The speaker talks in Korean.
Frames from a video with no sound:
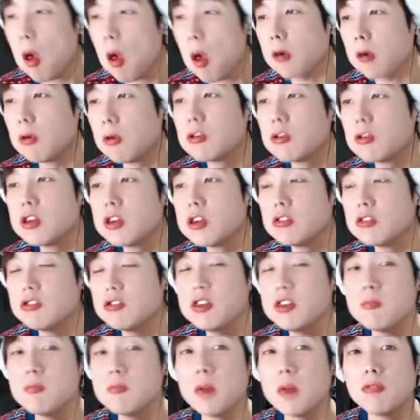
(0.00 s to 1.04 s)
거기에
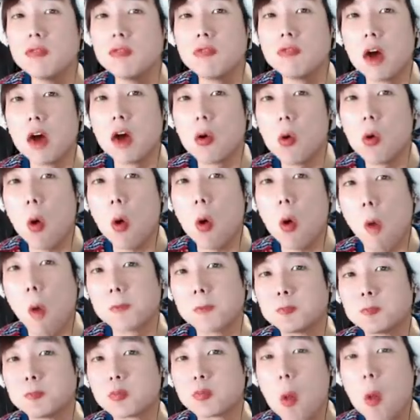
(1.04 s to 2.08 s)
튀김 만두하고
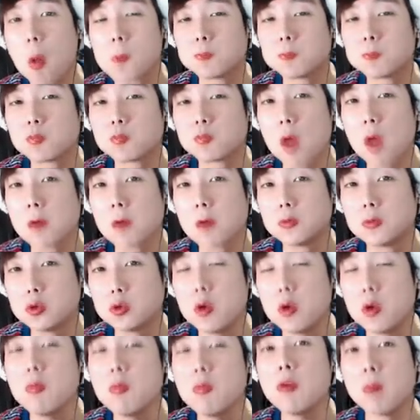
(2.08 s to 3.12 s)

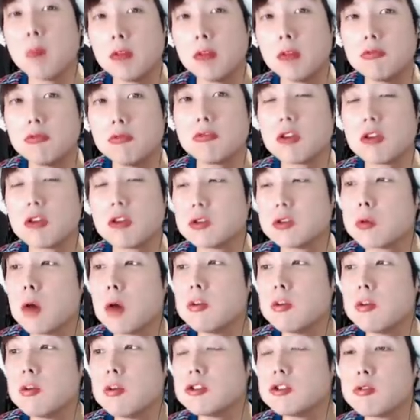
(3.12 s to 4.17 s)
쫄면 만두 이렇게
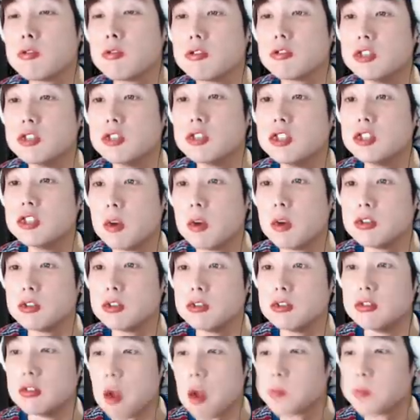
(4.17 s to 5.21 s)
조합해서 먹는 거 진짜
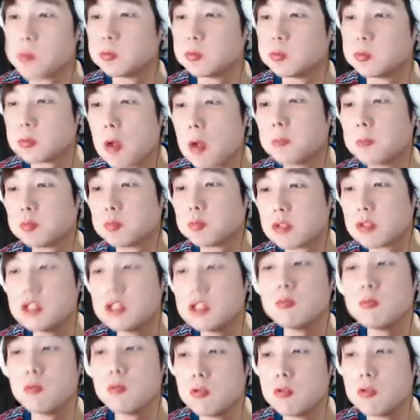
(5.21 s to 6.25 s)
맛있는데.
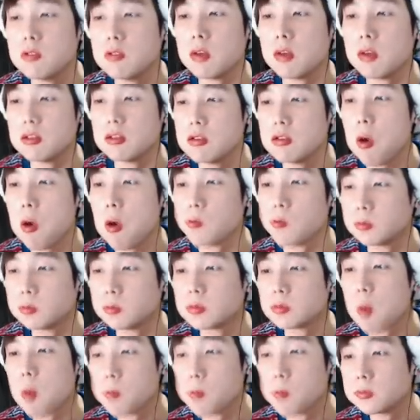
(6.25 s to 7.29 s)
심포 우리만두?
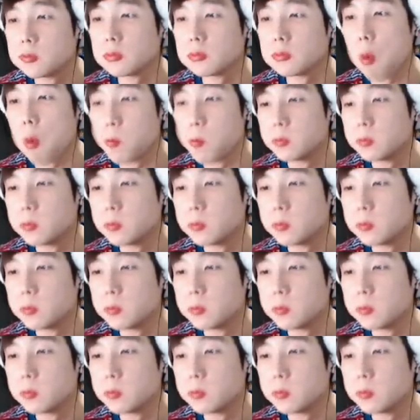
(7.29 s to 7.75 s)
음.